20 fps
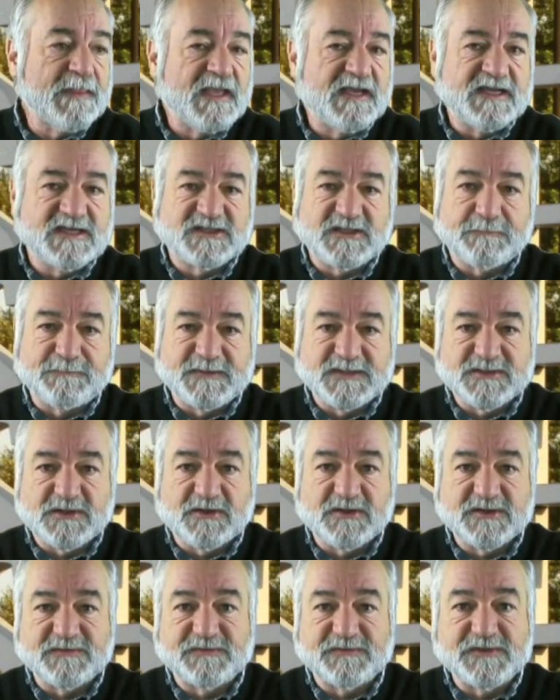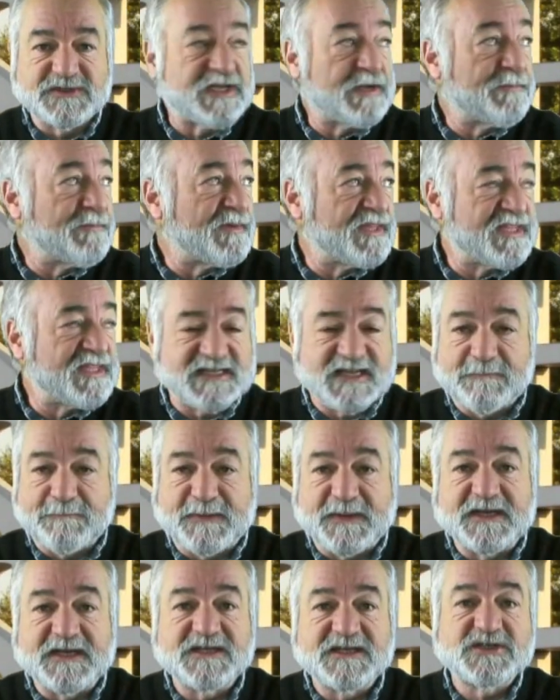Este episódio das Forças Armadas é
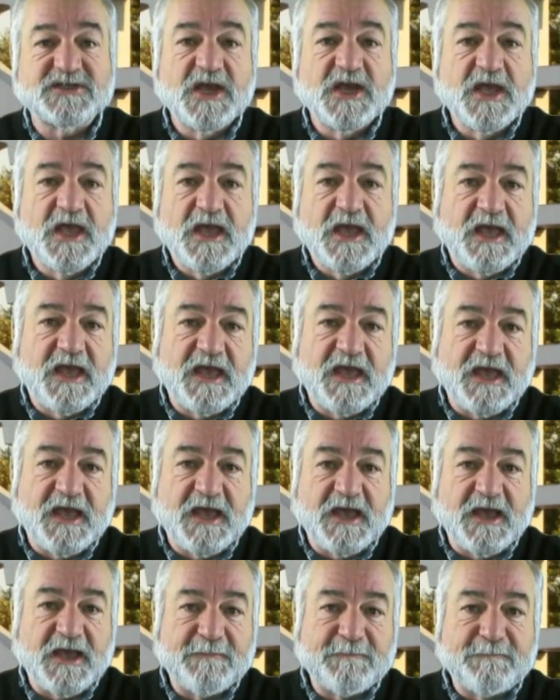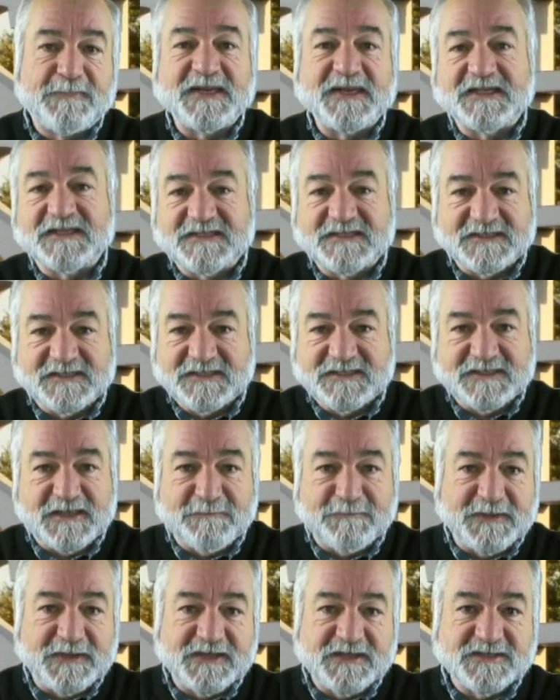apenas uh, peanuts, isto é
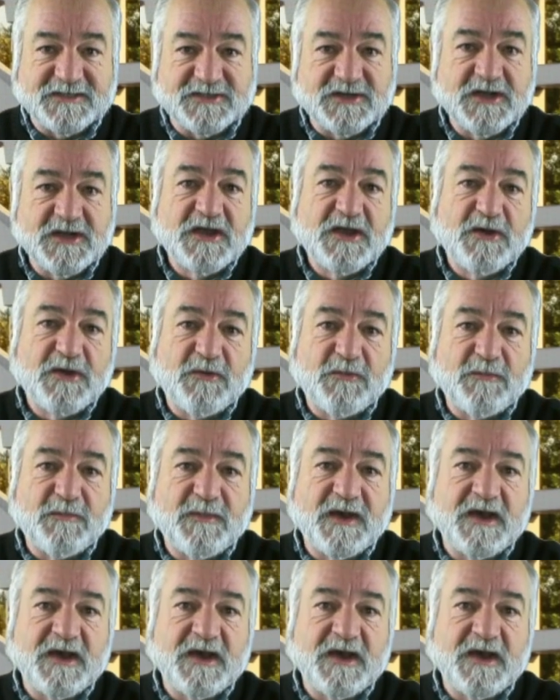apenas uma,